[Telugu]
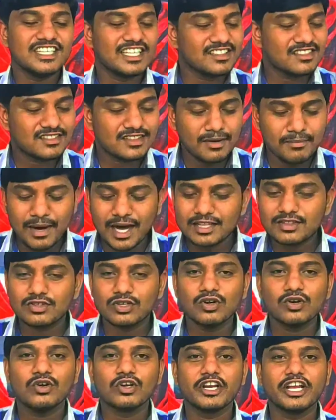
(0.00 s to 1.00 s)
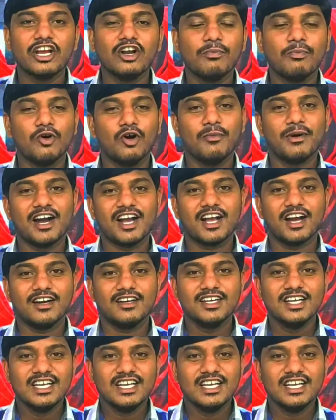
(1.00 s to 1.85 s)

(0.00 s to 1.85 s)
ఎంత మాత్రం కృంగిపోమాక